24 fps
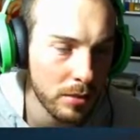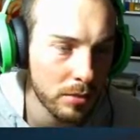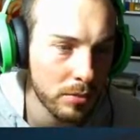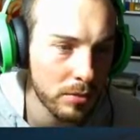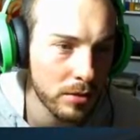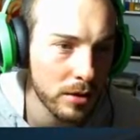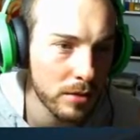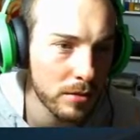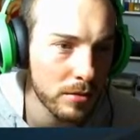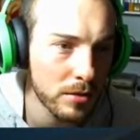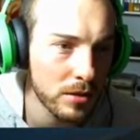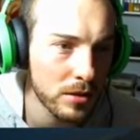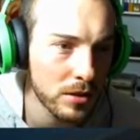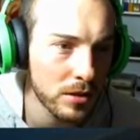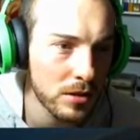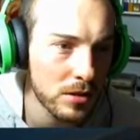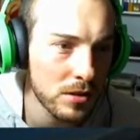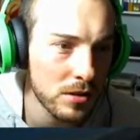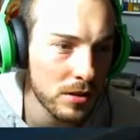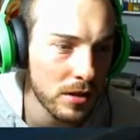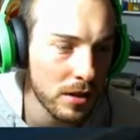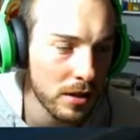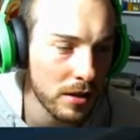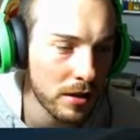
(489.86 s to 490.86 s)
putain mais c'est qui
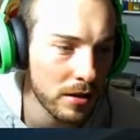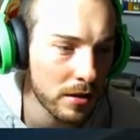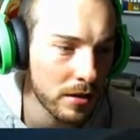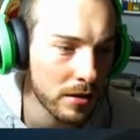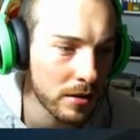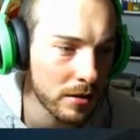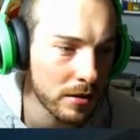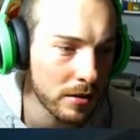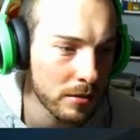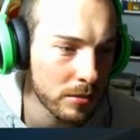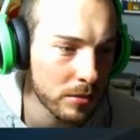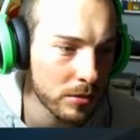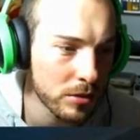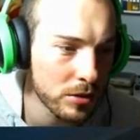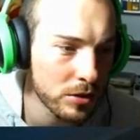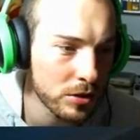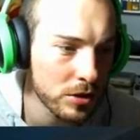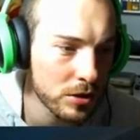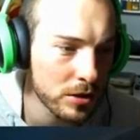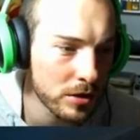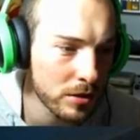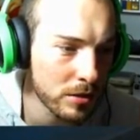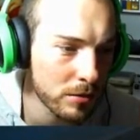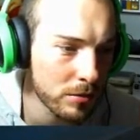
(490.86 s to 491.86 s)
ce taré Pourquoi j'ai
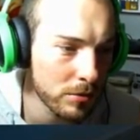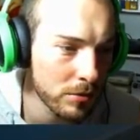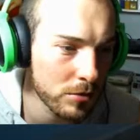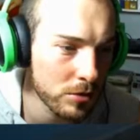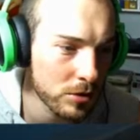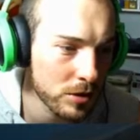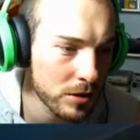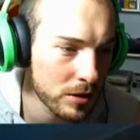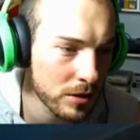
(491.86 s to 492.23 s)
ça comme fond